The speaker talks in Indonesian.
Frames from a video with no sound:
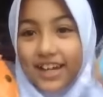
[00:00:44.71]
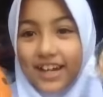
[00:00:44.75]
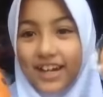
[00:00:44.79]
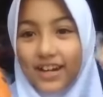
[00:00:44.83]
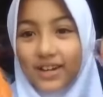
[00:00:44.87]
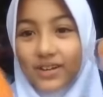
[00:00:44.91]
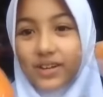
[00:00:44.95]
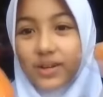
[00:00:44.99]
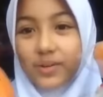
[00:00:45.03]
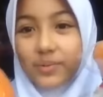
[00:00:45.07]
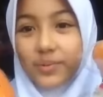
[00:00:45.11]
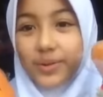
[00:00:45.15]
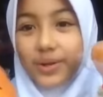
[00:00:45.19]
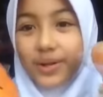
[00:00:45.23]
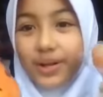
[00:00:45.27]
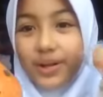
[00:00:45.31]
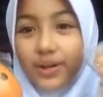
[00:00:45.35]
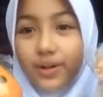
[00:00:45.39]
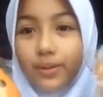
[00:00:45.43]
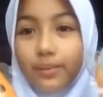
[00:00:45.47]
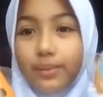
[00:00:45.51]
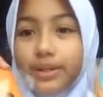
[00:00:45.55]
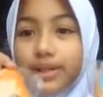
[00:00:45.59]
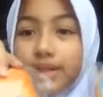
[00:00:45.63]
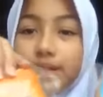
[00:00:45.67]
aku gak punya
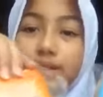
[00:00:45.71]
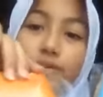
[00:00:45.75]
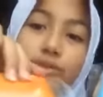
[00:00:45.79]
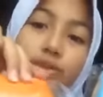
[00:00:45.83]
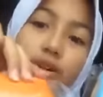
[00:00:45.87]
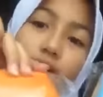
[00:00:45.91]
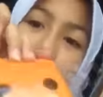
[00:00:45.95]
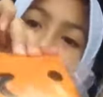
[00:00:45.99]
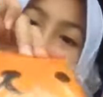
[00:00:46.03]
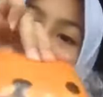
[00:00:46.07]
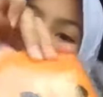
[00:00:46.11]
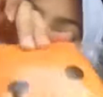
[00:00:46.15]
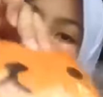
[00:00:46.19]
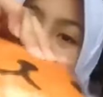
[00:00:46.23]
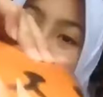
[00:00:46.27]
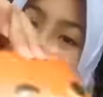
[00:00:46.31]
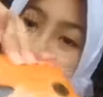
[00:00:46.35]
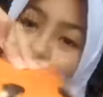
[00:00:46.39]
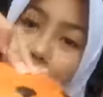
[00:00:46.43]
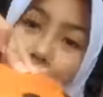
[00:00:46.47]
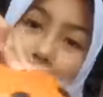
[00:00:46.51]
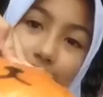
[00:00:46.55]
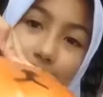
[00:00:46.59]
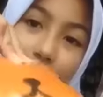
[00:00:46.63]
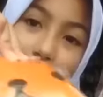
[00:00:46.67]
Real jadi aku ganti kabel
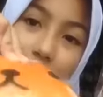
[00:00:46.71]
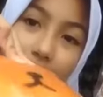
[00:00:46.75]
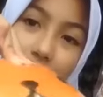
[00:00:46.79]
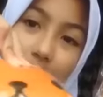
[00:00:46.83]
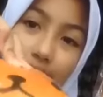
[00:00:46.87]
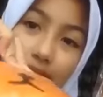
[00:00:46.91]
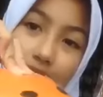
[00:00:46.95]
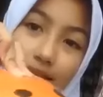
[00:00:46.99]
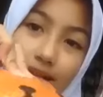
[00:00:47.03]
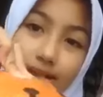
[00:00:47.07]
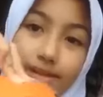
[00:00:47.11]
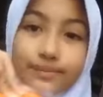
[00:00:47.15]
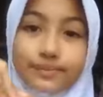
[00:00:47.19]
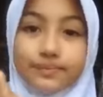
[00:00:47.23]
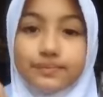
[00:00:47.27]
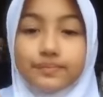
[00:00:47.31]
ada kan